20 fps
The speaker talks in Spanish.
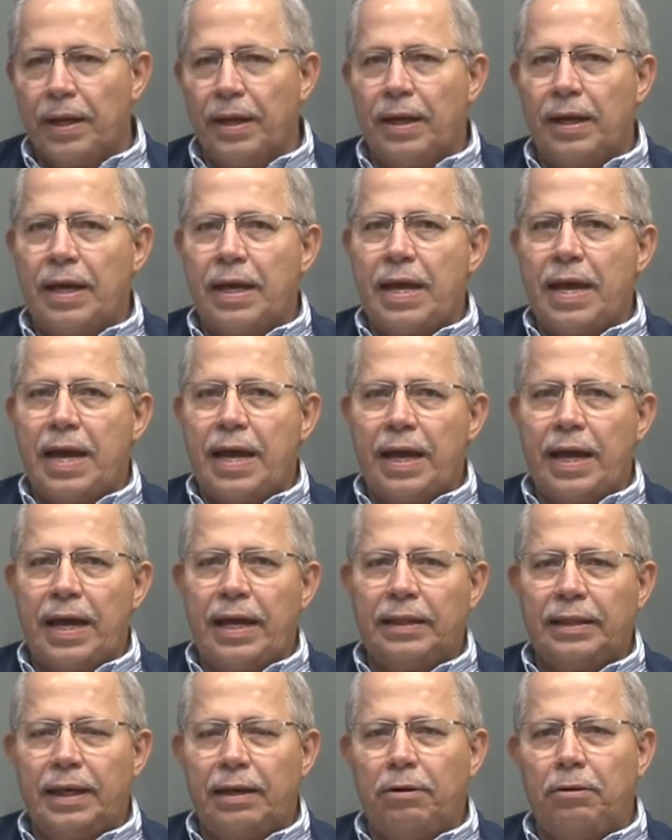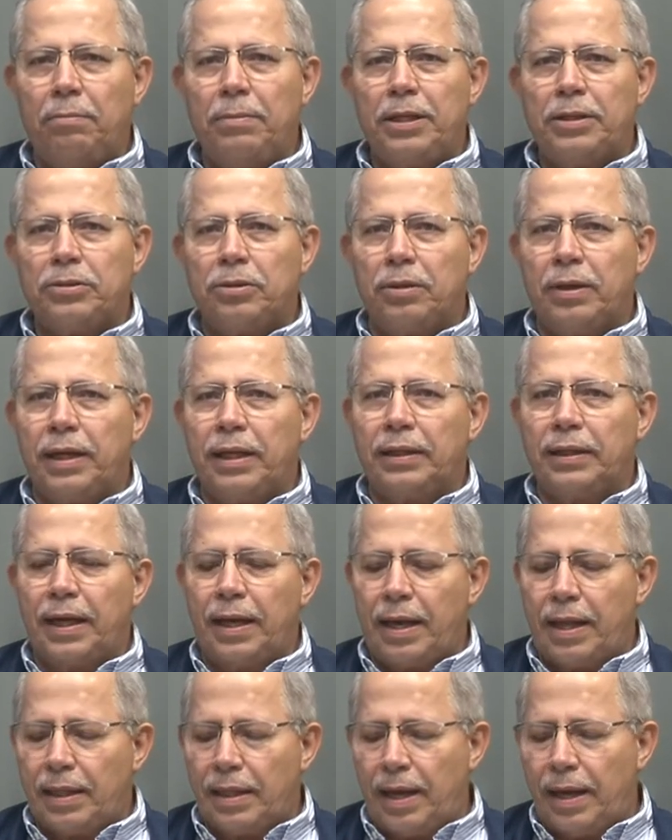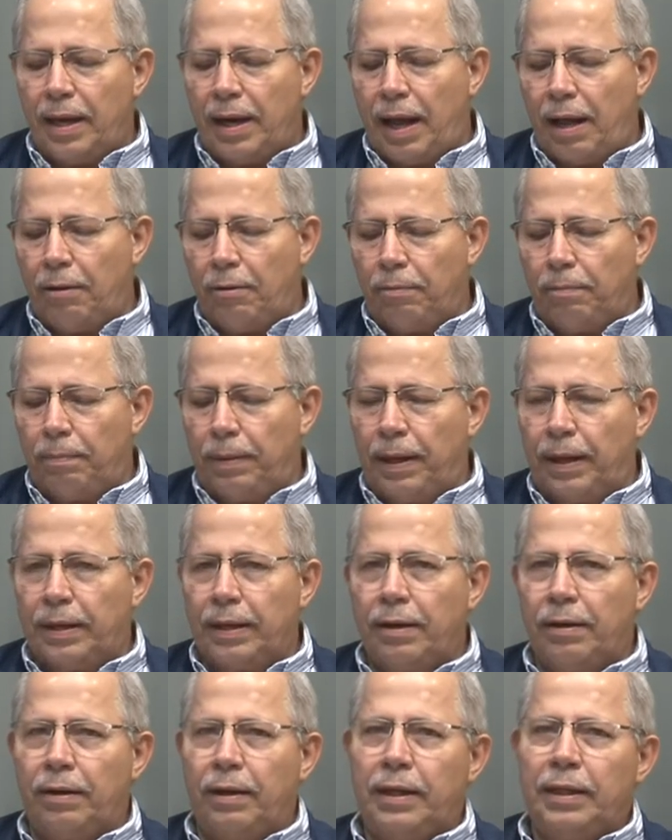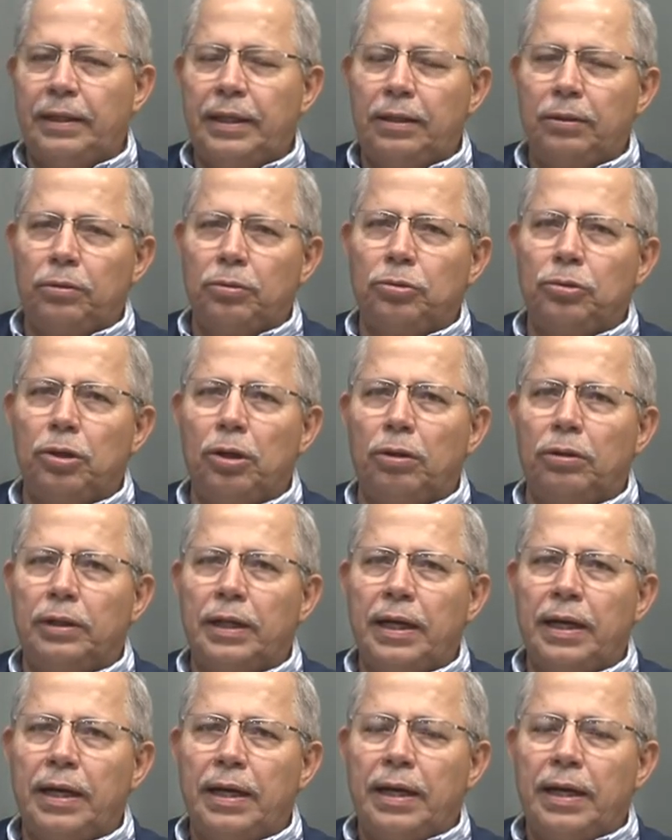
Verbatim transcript: Y en esta comisión están integrados varias instituciones